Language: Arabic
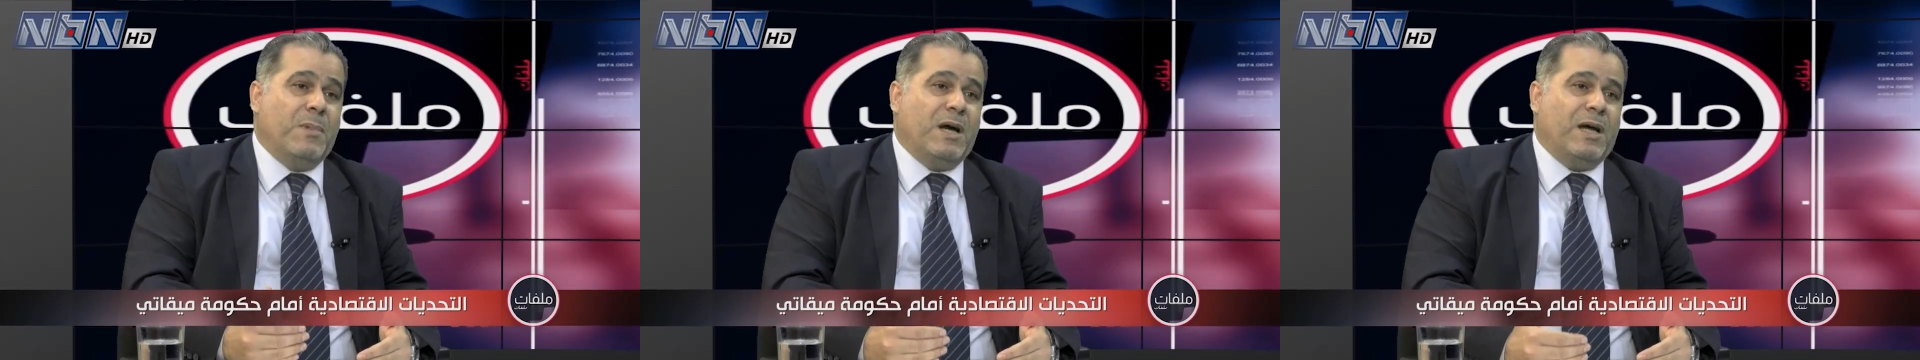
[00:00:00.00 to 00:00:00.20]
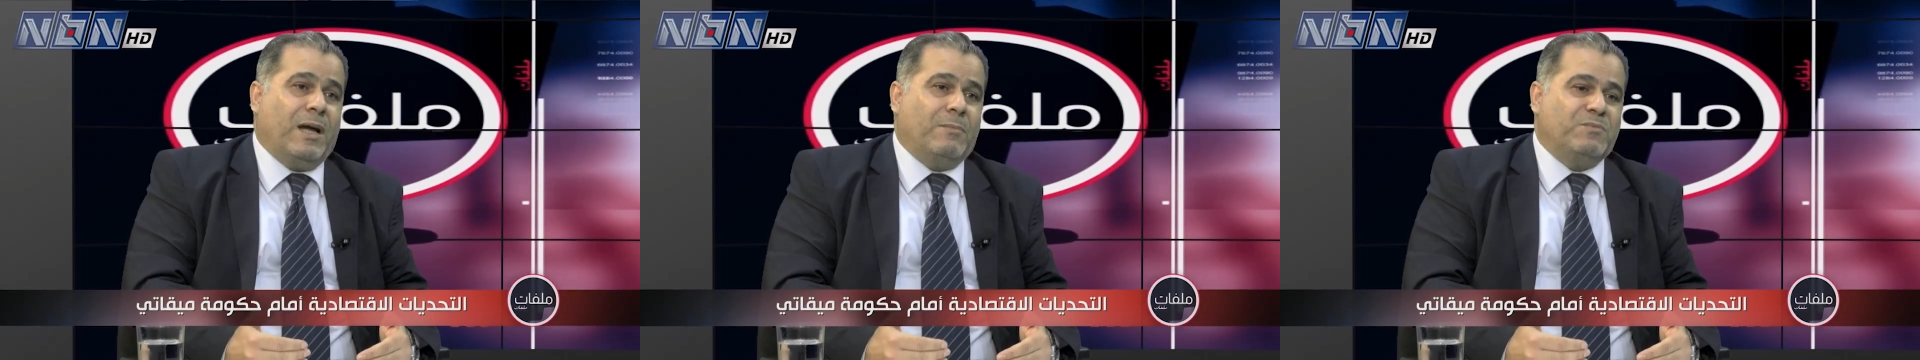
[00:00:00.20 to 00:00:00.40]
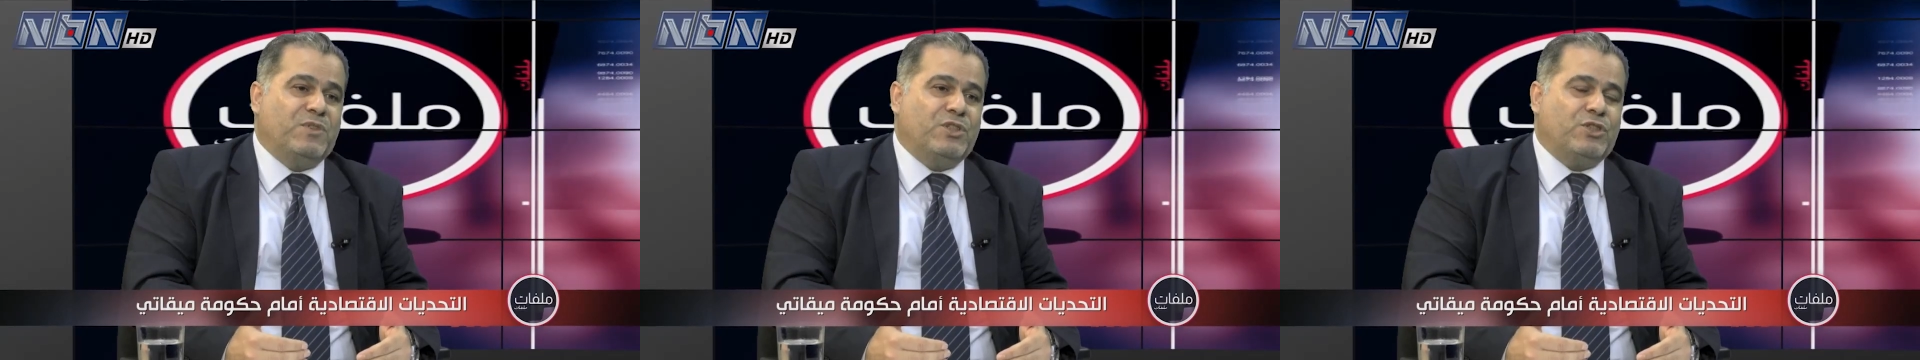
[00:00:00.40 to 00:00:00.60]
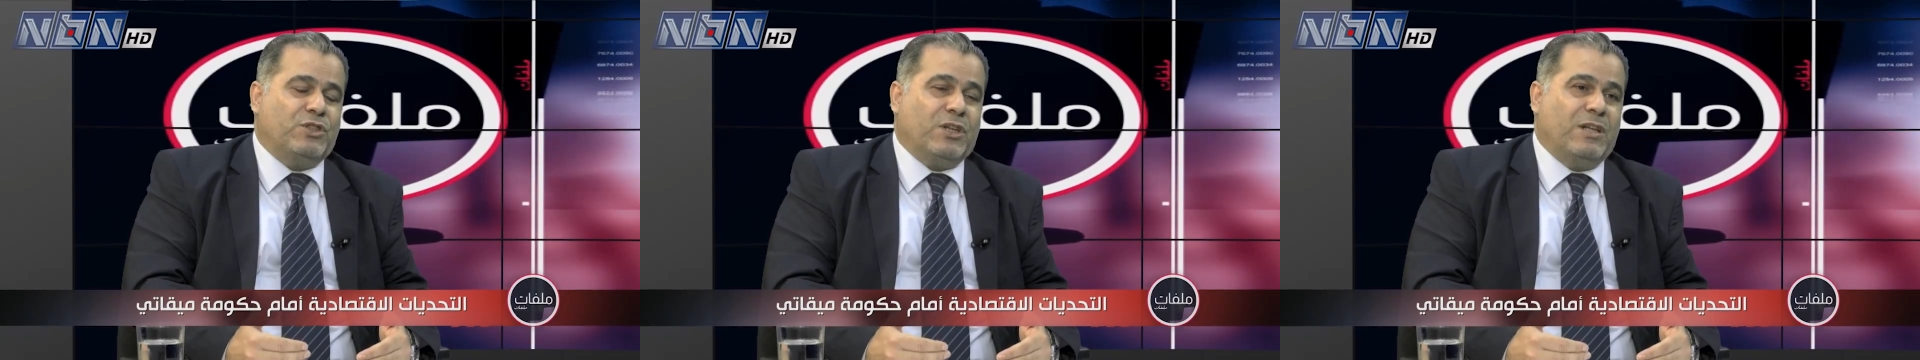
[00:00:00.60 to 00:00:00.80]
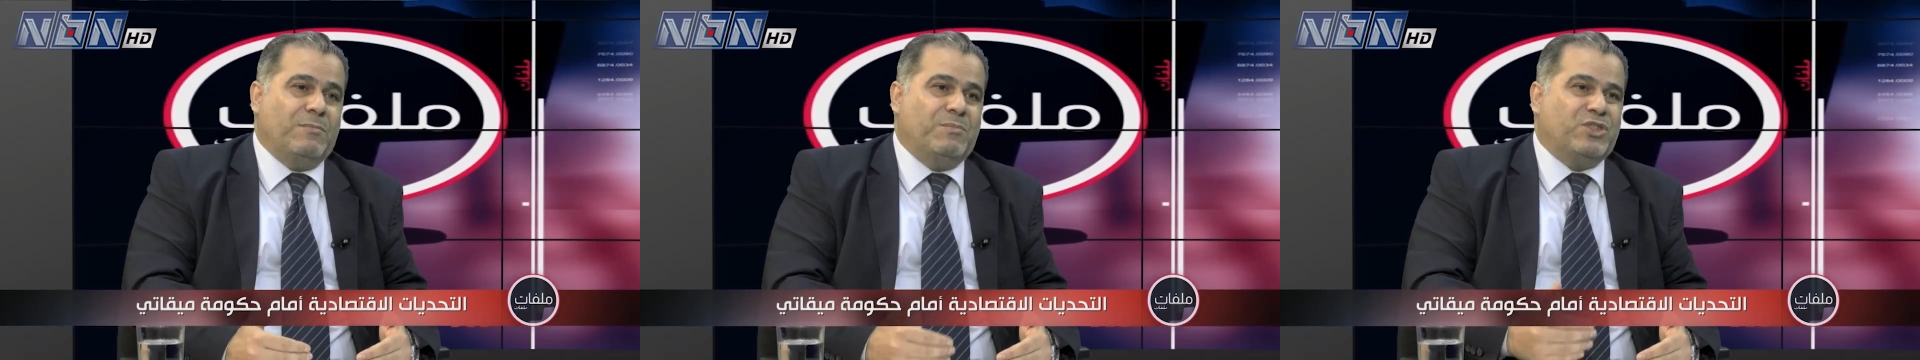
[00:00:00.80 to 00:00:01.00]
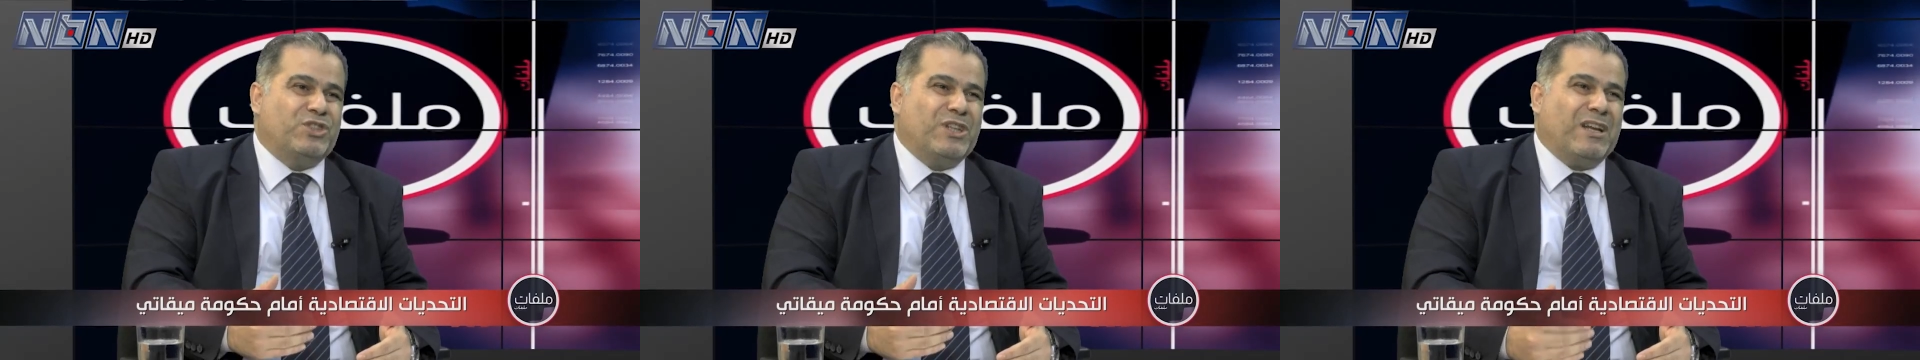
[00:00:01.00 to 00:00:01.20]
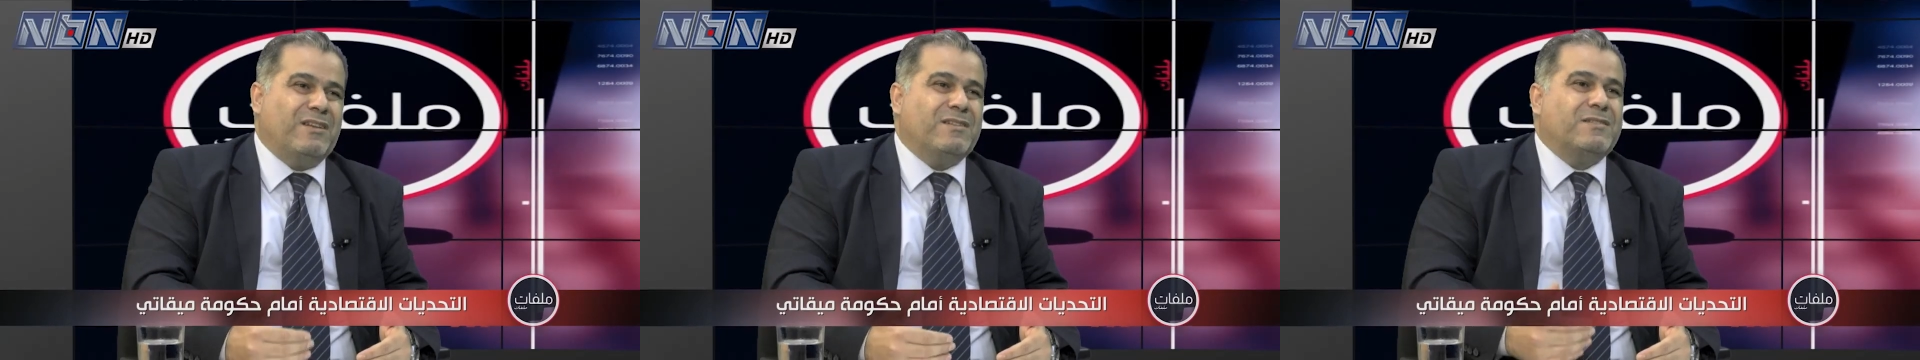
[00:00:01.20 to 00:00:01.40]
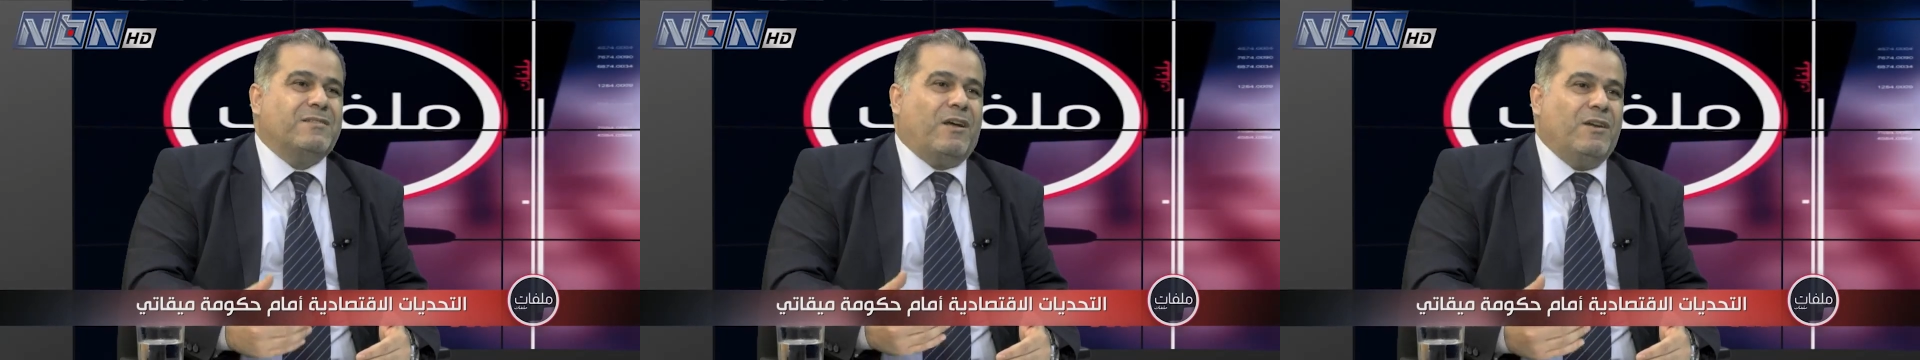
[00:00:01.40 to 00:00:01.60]
ما عم تشتغل بالشكل
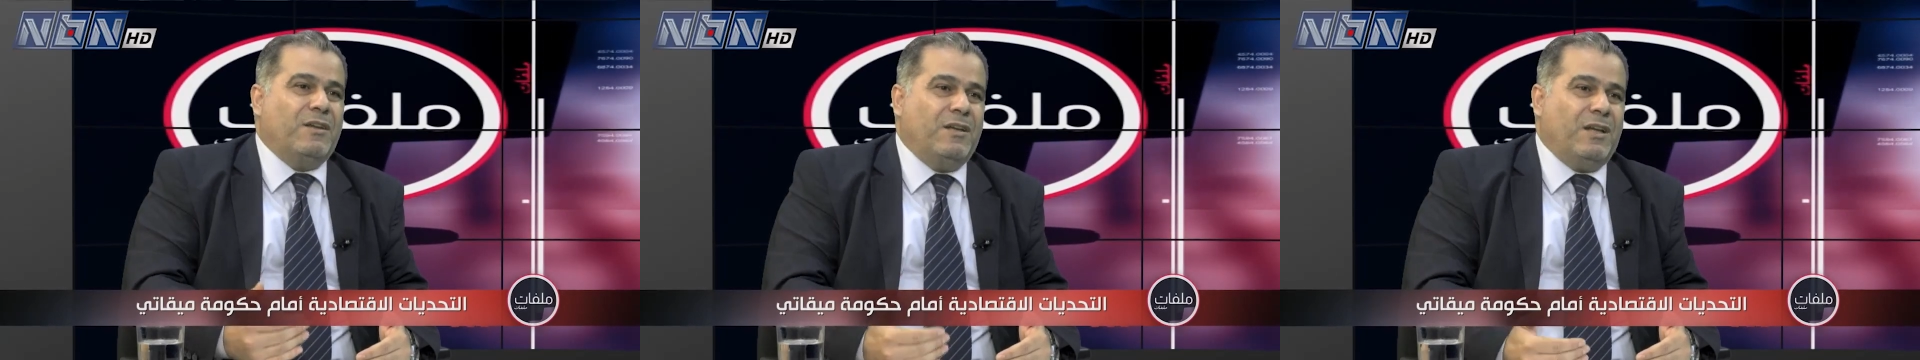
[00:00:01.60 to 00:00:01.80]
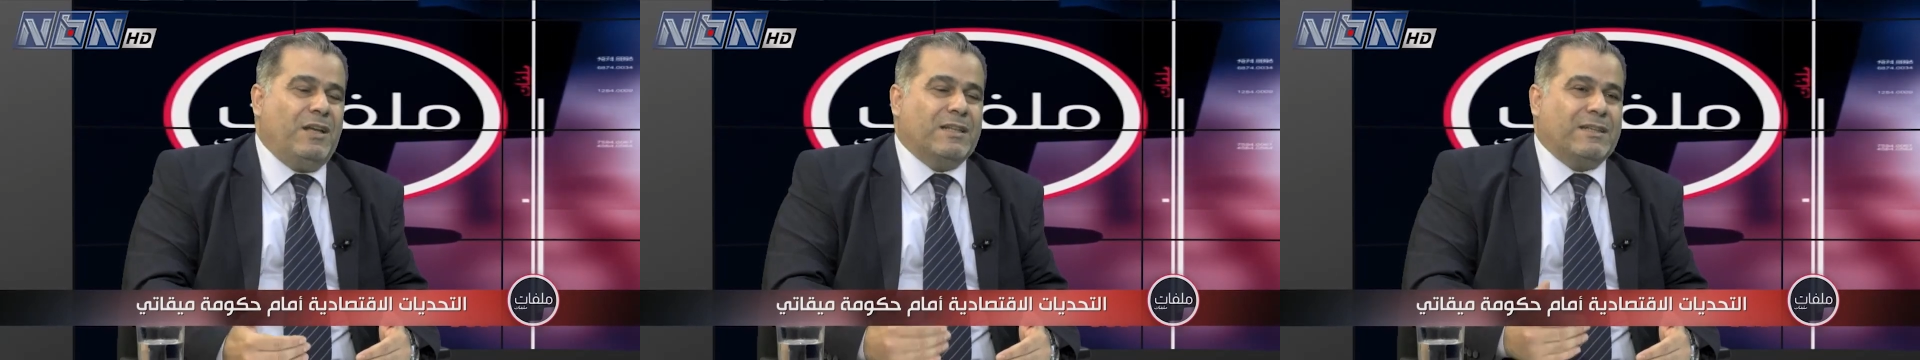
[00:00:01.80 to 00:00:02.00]
الصحيح